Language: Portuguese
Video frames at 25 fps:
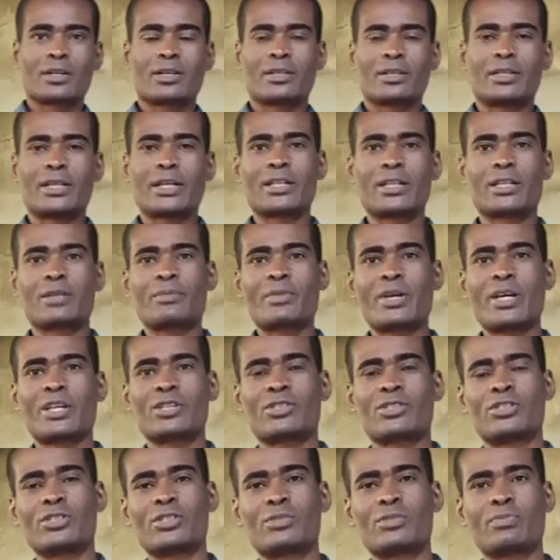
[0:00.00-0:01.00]
Dayana
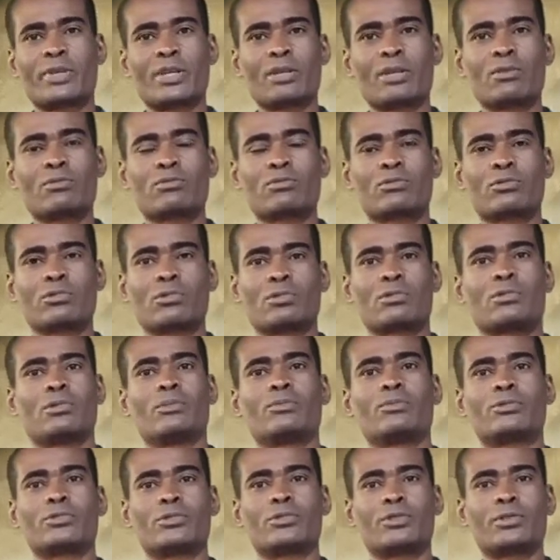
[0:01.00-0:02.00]
Martins perguntou
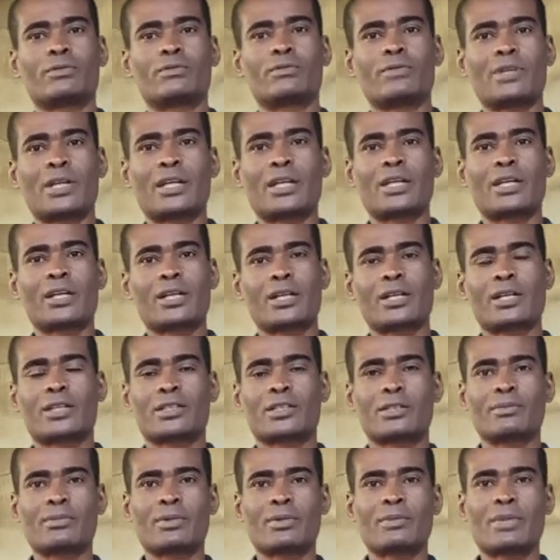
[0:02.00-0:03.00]
como cultivar a
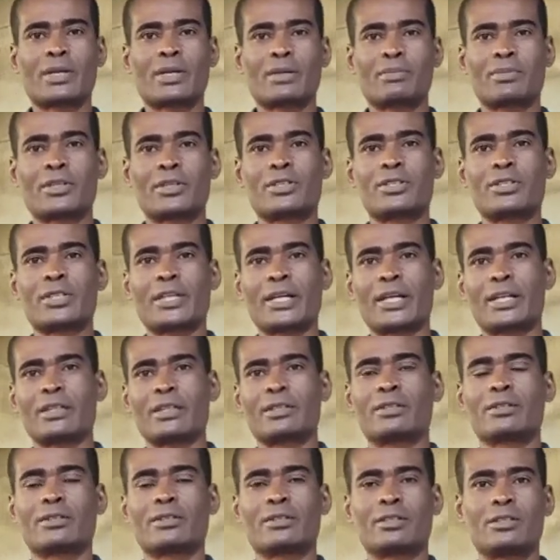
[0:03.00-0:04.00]
samambaia
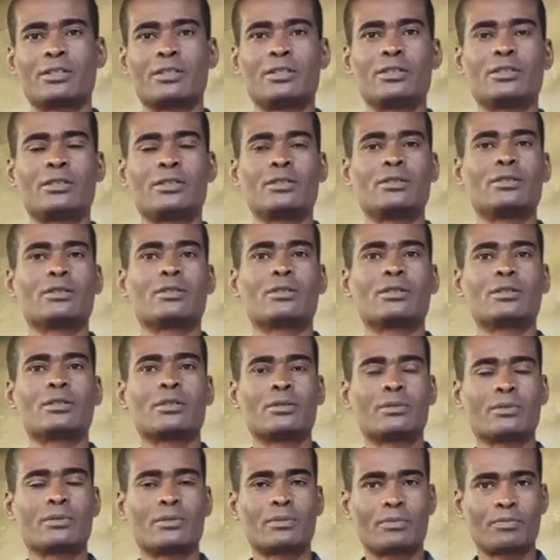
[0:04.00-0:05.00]
prateada que
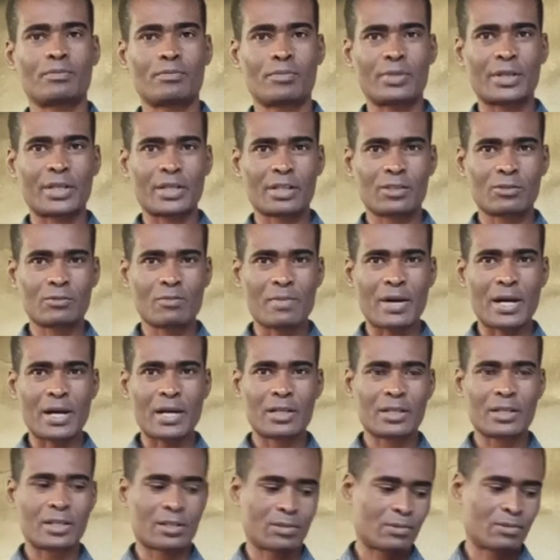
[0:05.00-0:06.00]
pega no
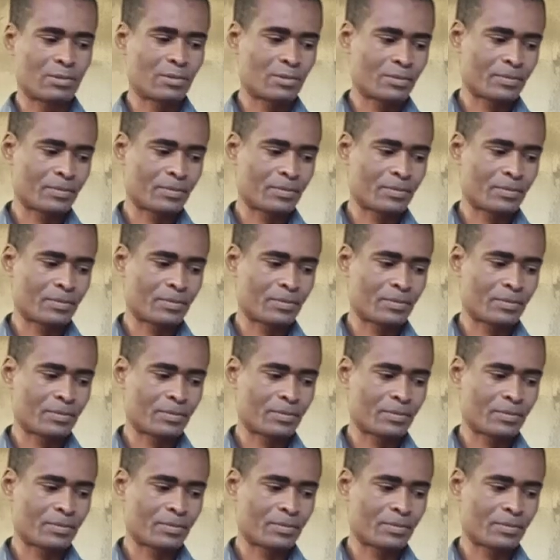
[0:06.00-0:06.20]
barranco.